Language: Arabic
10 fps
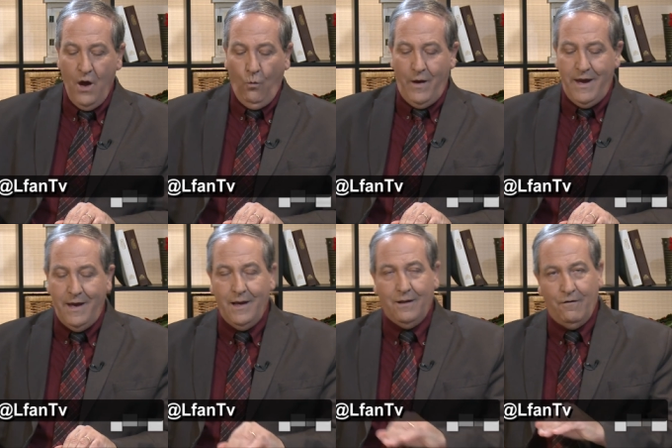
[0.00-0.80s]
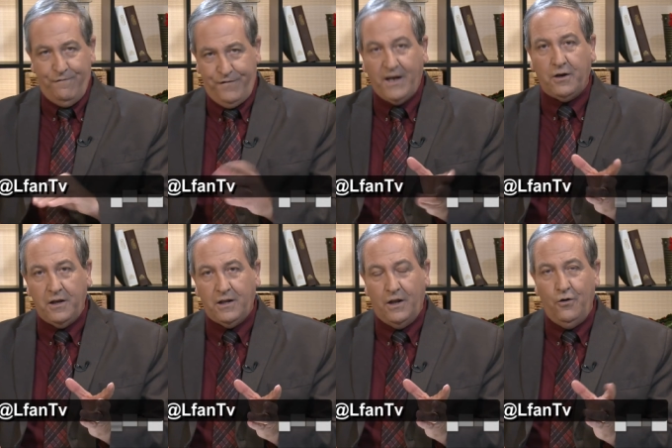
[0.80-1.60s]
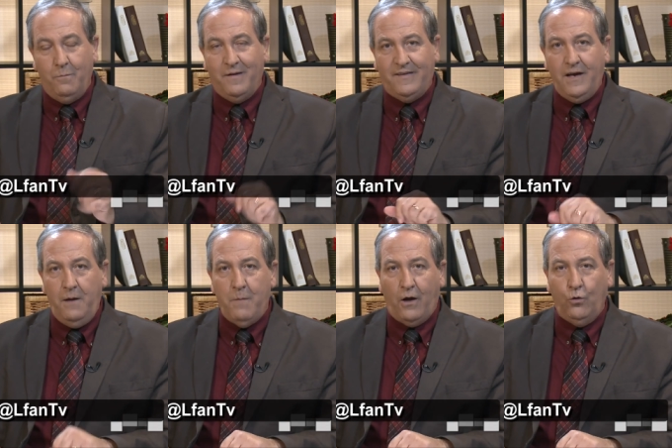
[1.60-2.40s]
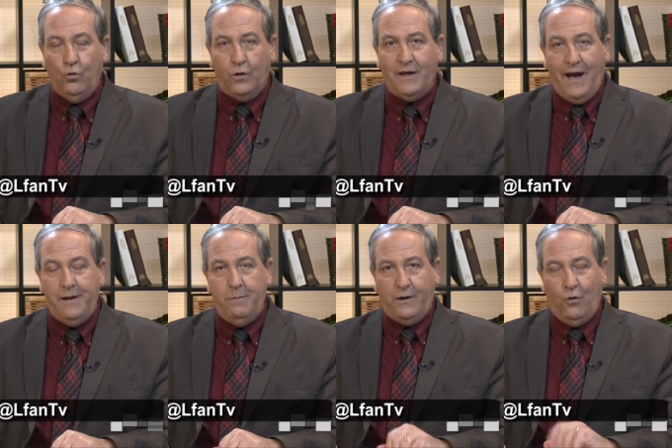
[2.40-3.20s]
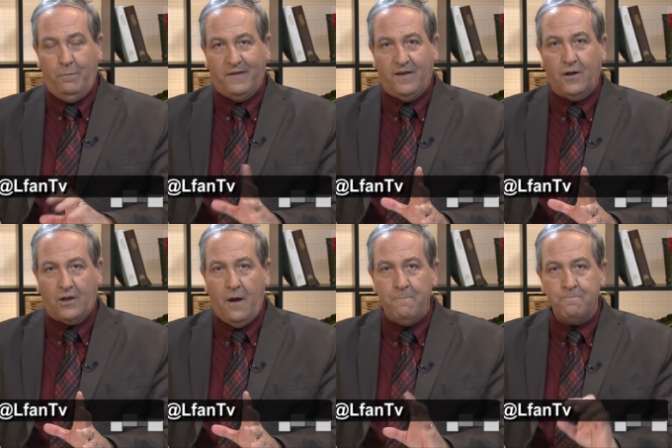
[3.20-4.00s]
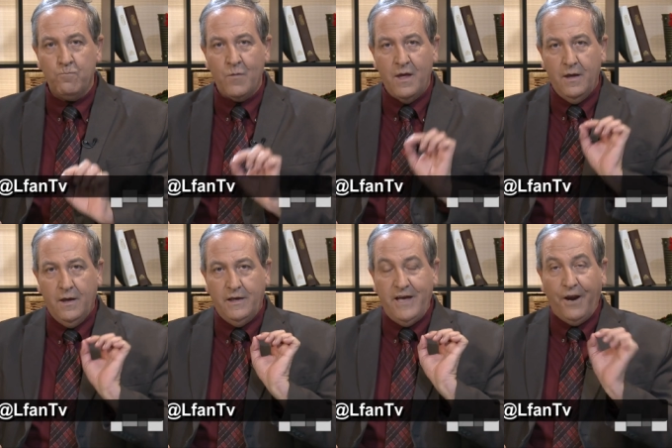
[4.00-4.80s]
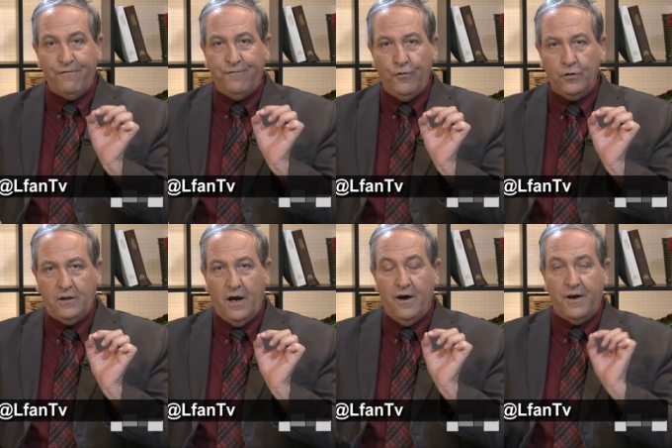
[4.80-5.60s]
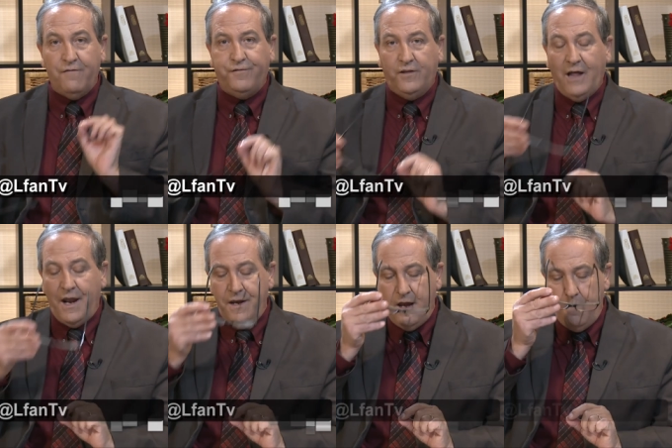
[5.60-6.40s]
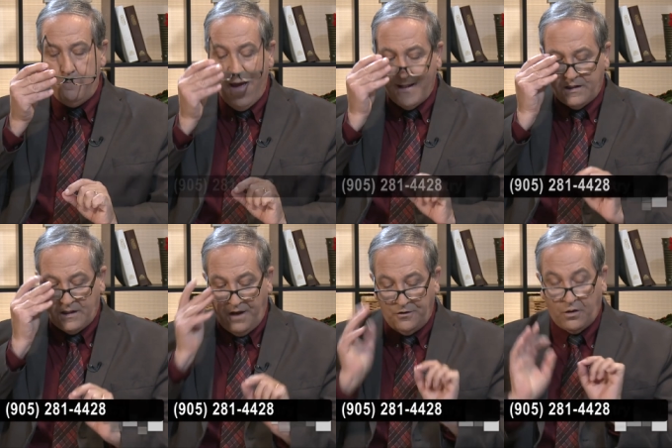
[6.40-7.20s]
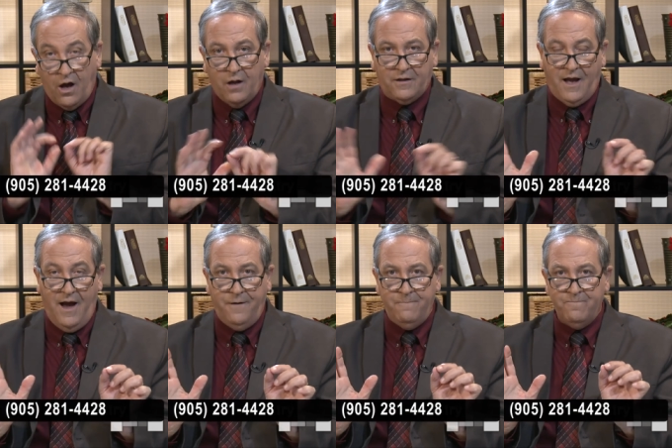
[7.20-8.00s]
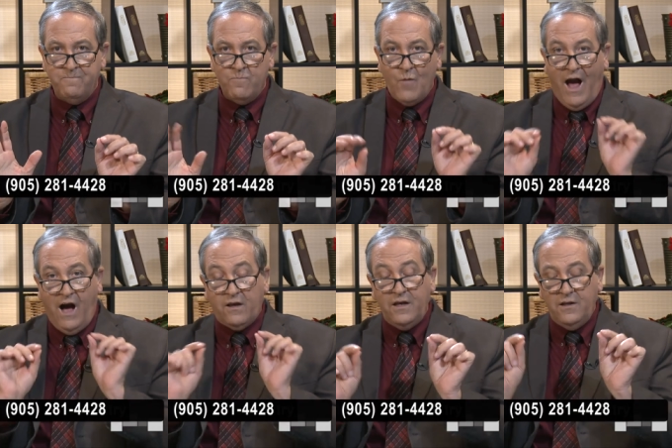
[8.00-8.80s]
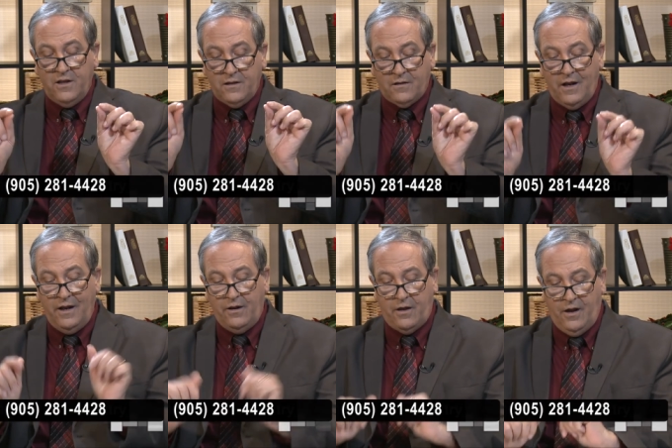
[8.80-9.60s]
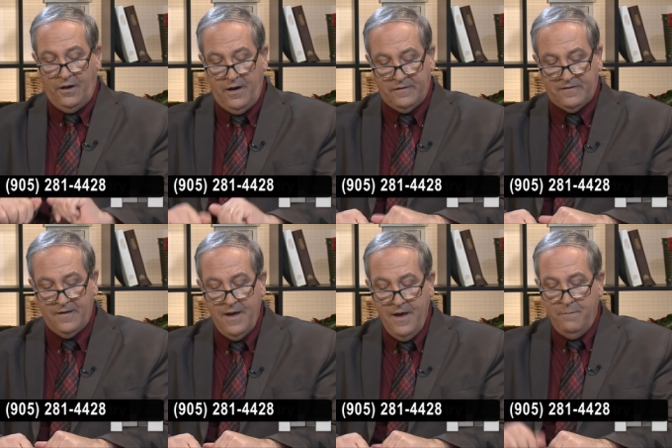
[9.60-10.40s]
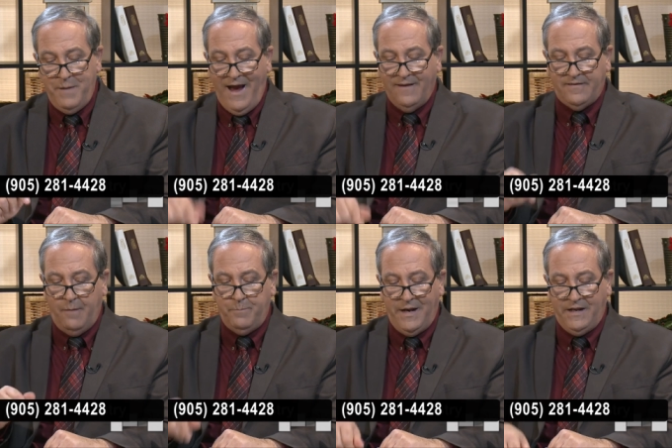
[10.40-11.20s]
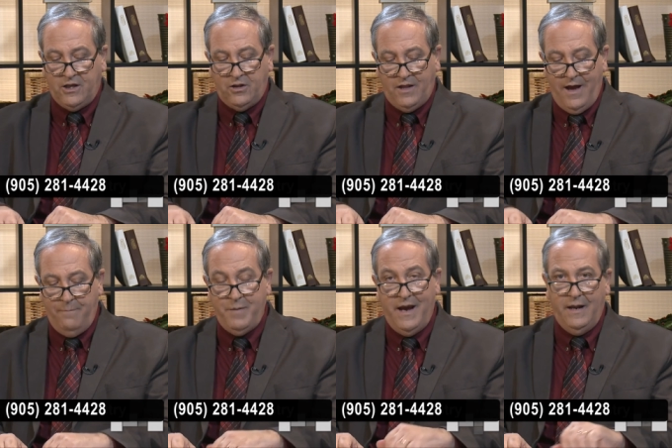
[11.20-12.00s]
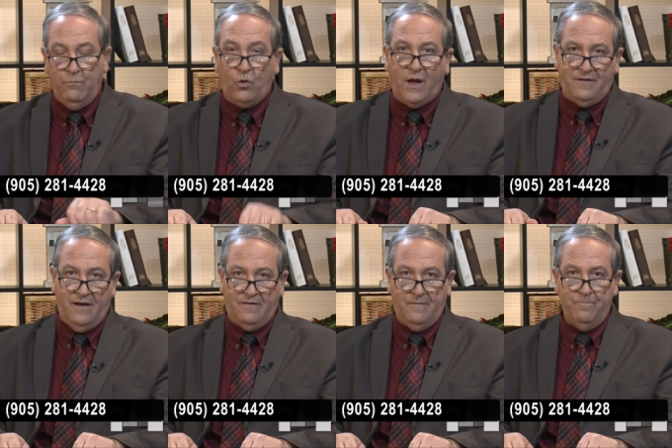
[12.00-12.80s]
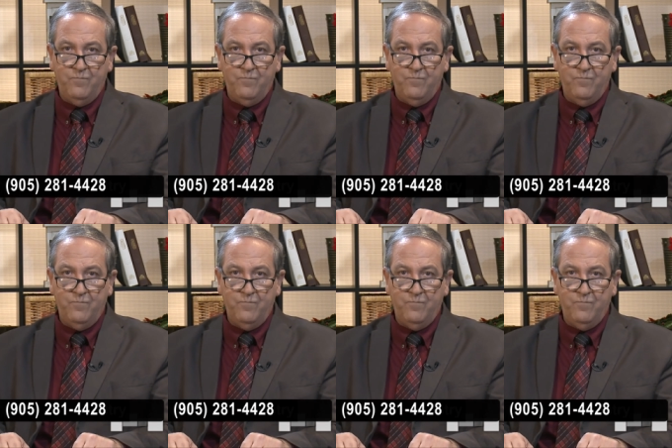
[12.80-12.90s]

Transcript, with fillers: وفكره انه المسيح مخلوق يعني بكل بساطه يرفض رفضا باتا قاطعا عقيدة الخلاص بحسب الكتاب المقدس